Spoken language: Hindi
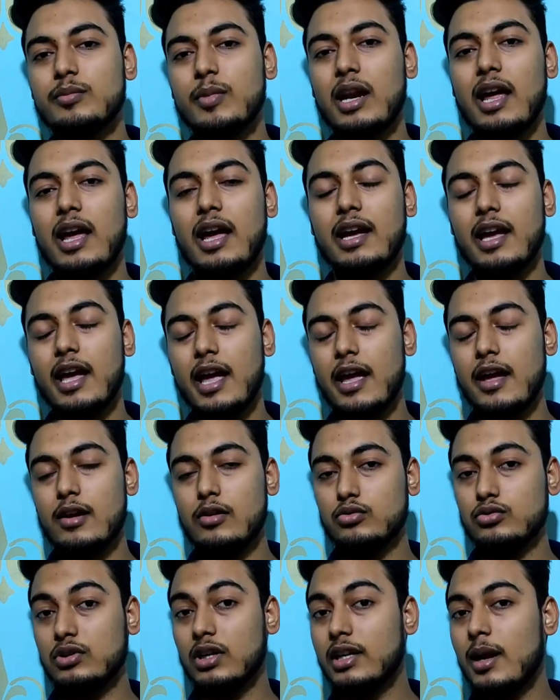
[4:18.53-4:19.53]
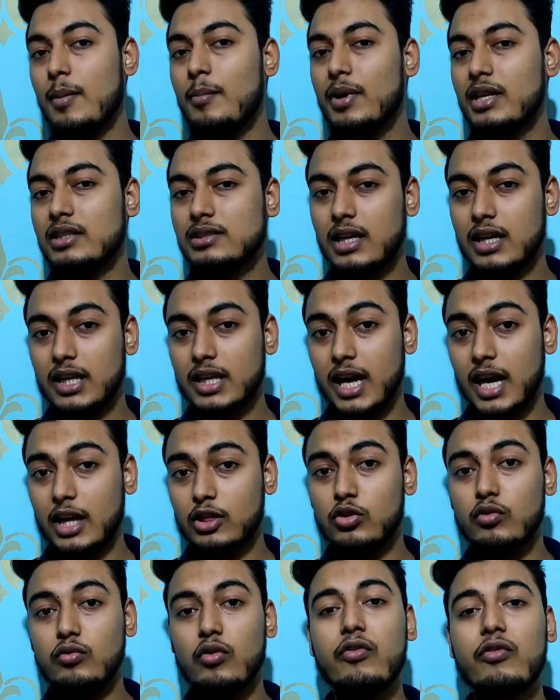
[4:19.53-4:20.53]
मिलाए गए हैं उसका टेम्परेचर क्या है
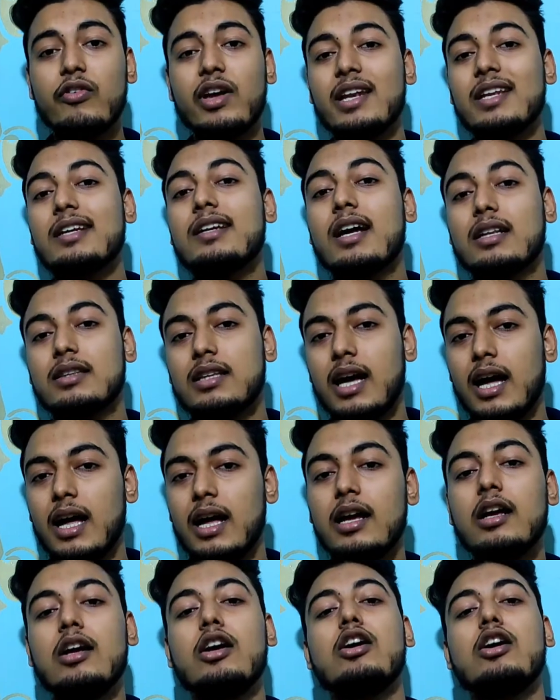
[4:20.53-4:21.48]
तो वो वेरी करता है